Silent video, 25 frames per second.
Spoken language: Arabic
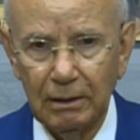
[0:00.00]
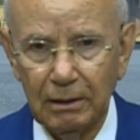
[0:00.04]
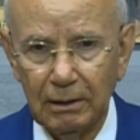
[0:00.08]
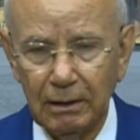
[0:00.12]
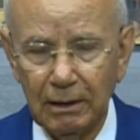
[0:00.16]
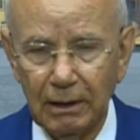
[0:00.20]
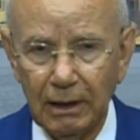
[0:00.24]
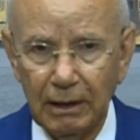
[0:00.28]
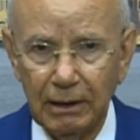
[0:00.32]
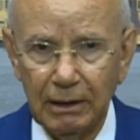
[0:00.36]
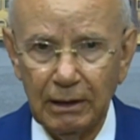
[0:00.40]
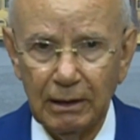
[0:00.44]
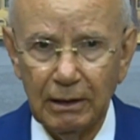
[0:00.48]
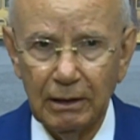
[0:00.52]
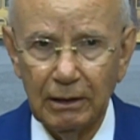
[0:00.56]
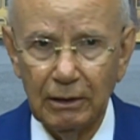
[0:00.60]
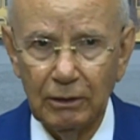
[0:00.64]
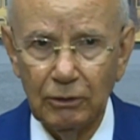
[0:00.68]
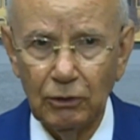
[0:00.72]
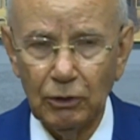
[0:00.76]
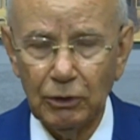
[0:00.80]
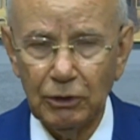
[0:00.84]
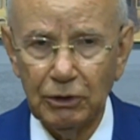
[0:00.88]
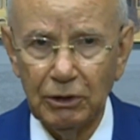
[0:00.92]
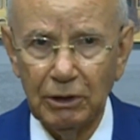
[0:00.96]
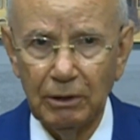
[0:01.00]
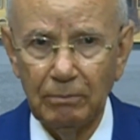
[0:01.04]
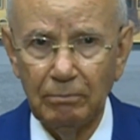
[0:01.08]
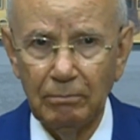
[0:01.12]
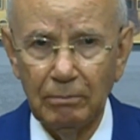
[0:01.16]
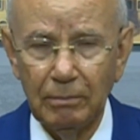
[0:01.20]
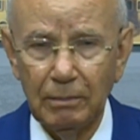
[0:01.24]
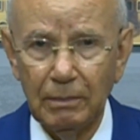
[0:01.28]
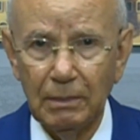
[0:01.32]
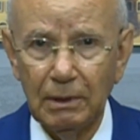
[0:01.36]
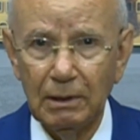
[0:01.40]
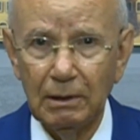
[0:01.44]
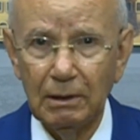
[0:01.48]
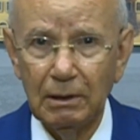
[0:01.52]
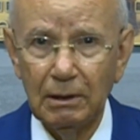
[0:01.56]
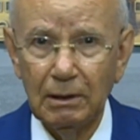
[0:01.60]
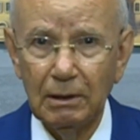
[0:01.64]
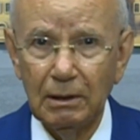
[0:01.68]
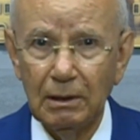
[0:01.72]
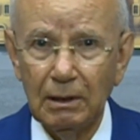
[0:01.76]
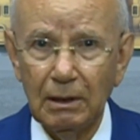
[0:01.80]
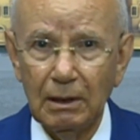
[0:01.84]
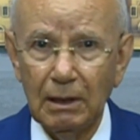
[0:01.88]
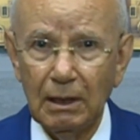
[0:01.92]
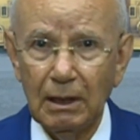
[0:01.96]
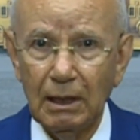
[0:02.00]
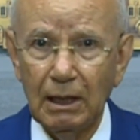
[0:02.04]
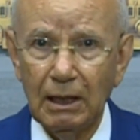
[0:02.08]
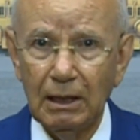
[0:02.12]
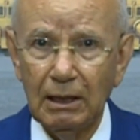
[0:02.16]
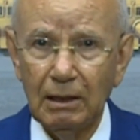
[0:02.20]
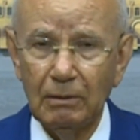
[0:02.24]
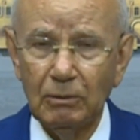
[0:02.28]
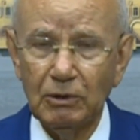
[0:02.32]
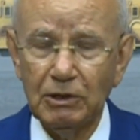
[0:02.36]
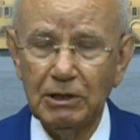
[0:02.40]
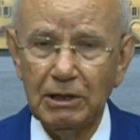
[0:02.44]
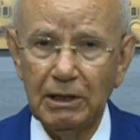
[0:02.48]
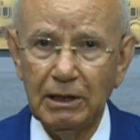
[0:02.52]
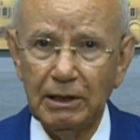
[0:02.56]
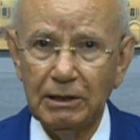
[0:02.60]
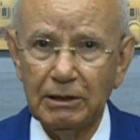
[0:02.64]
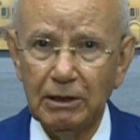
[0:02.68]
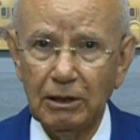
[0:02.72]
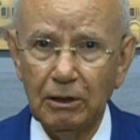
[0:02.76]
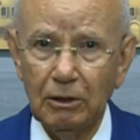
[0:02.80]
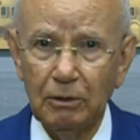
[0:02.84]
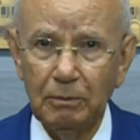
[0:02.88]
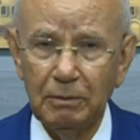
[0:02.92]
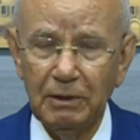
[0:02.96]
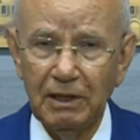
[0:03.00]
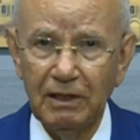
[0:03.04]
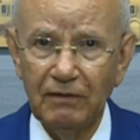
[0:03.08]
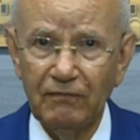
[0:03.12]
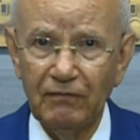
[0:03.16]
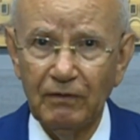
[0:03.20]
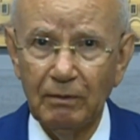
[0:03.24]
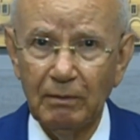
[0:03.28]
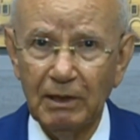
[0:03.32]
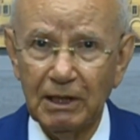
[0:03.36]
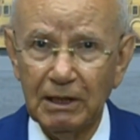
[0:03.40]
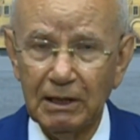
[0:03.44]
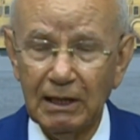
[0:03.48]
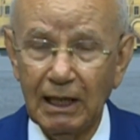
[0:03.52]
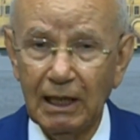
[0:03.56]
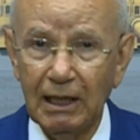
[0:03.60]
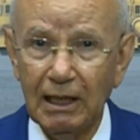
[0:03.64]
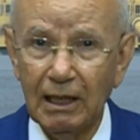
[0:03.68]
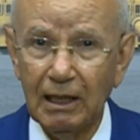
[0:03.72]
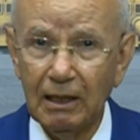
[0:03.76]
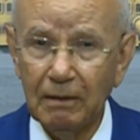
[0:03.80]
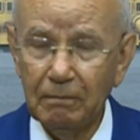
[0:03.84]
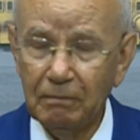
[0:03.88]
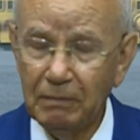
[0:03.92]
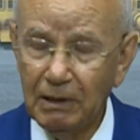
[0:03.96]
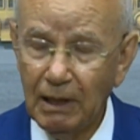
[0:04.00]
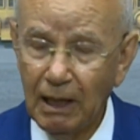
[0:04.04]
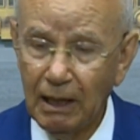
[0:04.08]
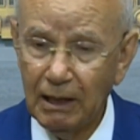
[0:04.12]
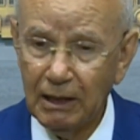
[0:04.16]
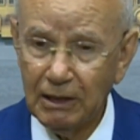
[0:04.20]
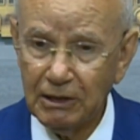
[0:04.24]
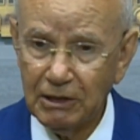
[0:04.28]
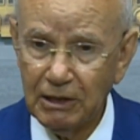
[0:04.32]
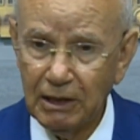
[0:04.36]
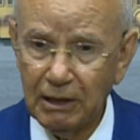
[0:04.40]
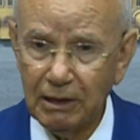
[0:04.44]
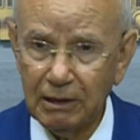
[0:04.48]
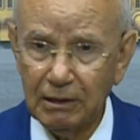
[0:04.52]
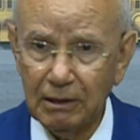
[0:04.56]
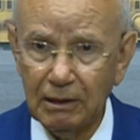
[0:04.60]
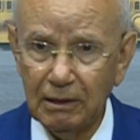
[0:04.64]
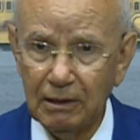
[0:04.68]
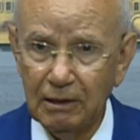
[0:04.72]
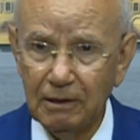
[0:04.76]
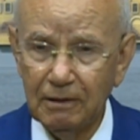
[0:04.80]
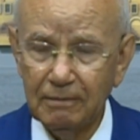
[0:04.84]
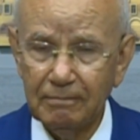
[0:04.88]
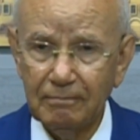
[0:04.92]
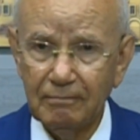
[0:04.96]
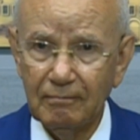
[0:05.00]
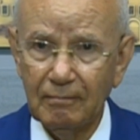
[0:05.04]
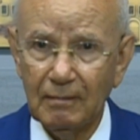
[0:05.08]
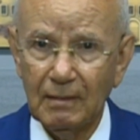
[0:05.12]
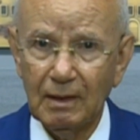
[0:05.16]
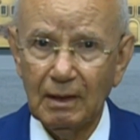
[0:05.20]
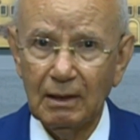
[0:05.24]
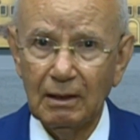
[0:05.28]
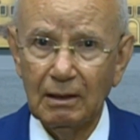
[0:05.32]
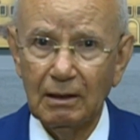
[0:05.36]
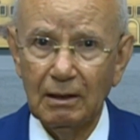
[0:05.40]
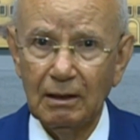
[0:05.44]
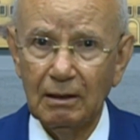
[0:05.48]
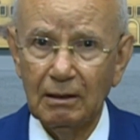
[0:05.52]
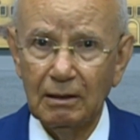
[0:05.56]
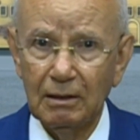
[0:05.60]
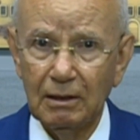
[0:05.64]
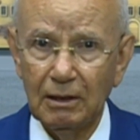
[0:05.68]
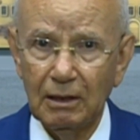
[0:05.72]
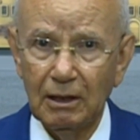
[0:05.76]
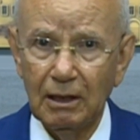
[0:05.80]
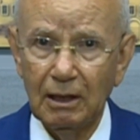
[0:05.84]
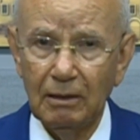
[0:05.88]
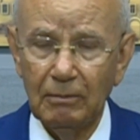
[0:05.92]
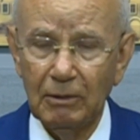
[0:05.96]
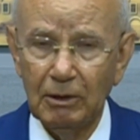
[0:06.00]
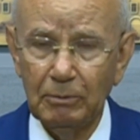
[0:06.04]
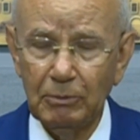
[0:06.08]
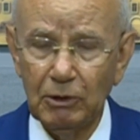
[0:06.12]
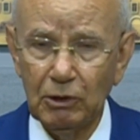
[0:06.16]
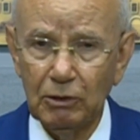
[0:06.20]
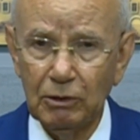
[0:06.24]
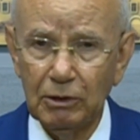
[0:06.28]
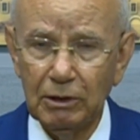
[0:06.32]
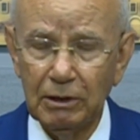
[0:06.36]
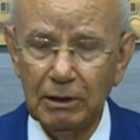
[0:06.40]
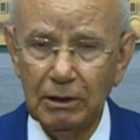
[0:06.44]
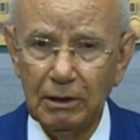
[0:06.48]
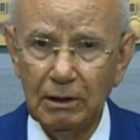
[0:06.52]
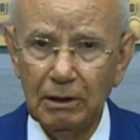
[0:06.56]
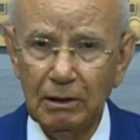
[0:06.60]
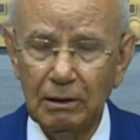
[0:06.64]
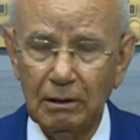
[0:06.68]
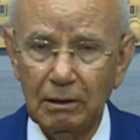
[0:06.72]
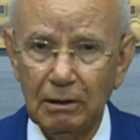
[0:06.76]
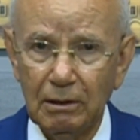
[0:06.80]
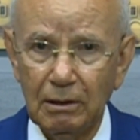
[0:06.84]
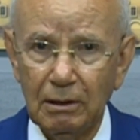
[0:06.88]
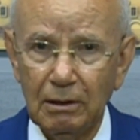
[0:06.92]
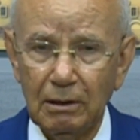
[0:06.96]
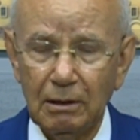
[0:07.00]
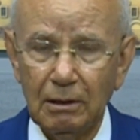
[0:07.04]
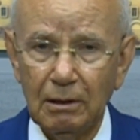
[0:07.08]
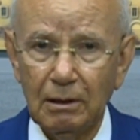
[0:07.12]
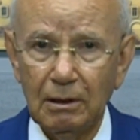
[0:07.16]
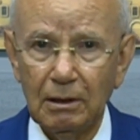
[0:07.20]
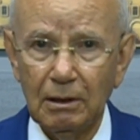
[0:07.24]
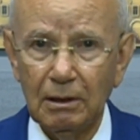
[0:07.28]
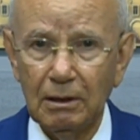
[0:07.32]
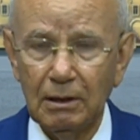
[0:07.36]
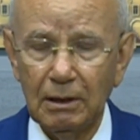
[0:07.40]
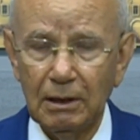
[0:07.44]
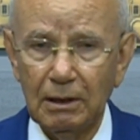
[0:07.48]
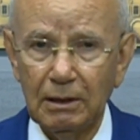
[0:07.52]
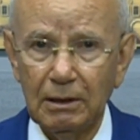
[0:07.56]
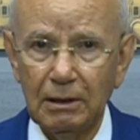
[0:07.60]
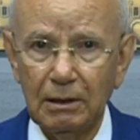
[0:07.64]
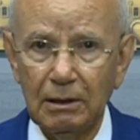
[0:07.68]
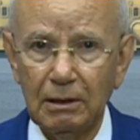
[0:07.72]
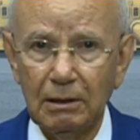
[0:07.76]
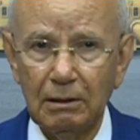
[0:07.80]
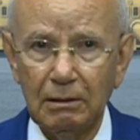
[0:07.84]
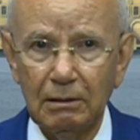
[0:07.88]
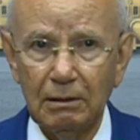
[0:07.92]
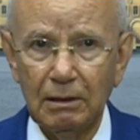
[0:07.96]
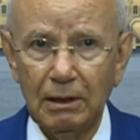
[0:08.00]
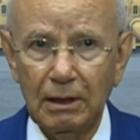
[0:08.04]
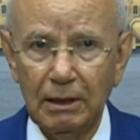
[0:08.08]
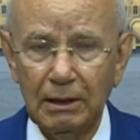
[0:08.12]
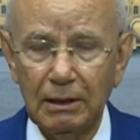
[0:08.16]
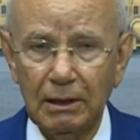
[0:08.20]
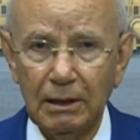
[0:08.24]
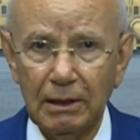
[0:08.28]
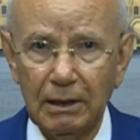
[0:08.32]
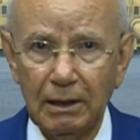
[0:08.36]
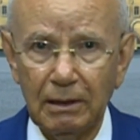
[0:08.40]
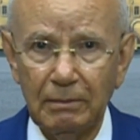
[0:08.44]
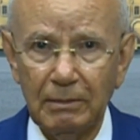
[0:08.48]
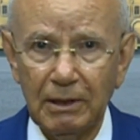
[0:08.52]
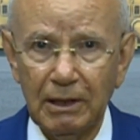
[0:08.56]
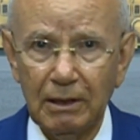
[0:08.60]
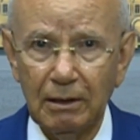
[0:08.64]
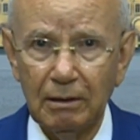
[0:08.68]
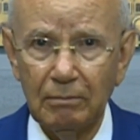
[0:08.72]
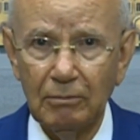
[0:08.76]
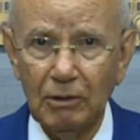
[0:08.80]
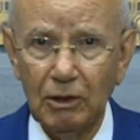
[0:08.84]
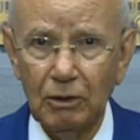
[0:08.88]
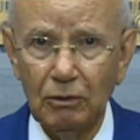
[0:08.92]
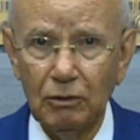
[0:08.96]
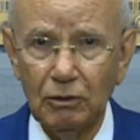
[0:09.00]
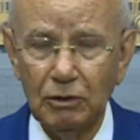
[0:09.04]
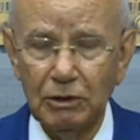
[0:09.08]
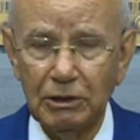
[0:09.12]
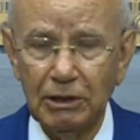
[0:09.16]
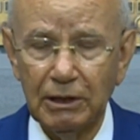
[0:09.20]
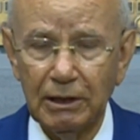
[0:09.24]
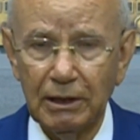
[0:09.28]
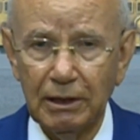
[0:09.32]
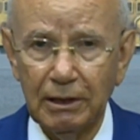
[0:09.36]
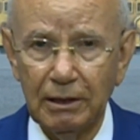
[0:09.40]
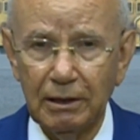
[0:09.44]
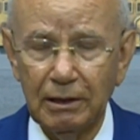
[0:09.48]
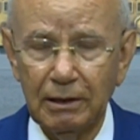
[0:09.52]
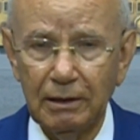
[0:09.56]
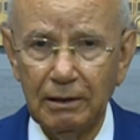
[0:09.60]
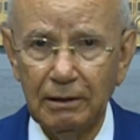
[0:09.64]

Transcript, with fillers: يعني يقدم على مساعدة لبنان فيما يتعلق على شرط نظام البي او تي يعني نحن كمان بنكون شاكرين